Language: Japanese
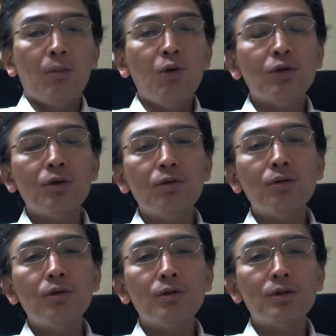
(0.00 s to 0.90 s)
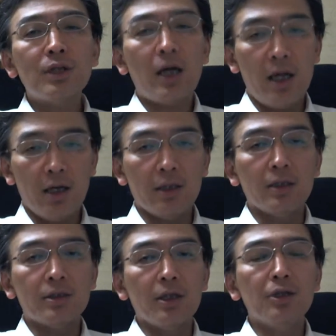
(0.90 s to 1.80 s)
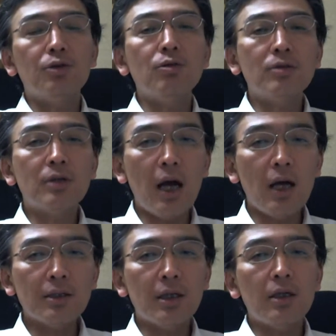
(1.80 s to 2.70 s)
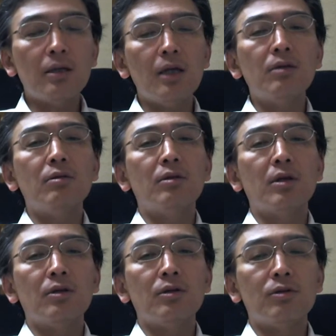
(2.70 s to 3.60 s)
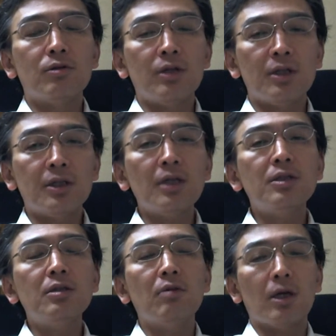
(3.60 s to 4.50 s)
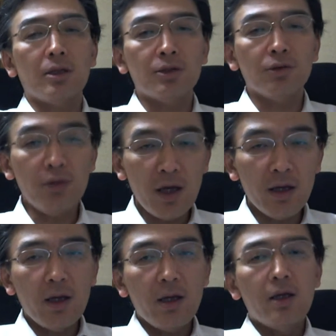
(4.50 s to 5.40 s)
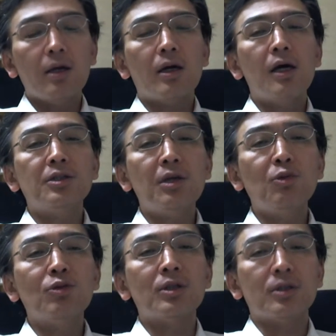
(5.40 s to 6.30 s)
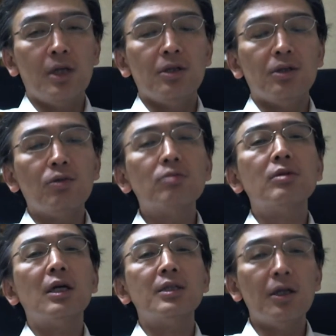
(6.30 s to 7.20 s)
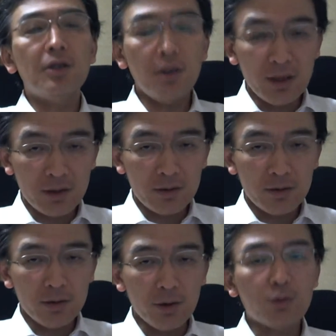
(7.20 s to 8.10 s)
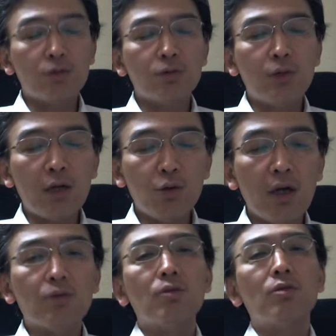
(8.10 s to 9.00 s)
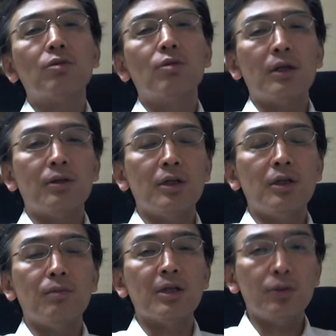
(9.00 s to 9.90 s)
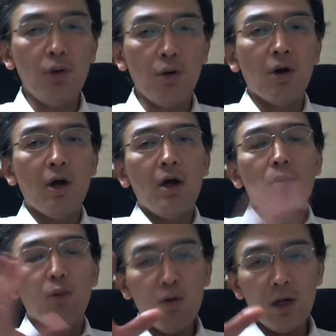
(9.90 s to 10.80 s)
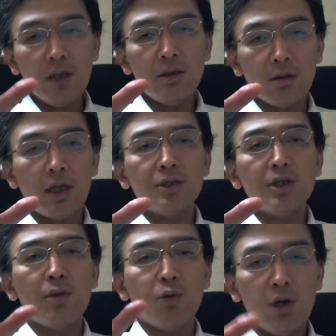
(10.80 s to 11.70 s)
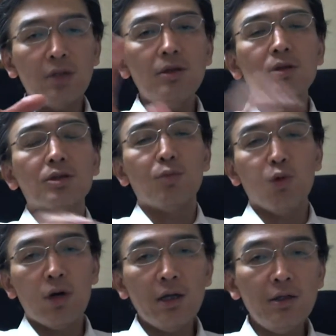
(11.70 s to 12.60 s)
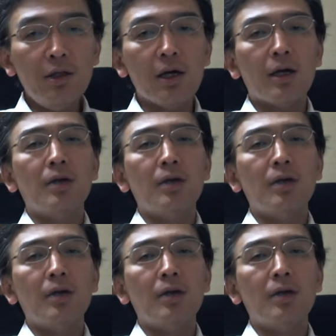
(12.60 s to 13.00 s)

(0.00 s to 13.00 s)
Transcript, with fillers: もう日本の社会がですね、二極化されたって言って久しいわけですよね。え会社もですね、二極化されています。二極化とはどういうことかって言いますと、儲かってる会社は儲かってるし、儲かってない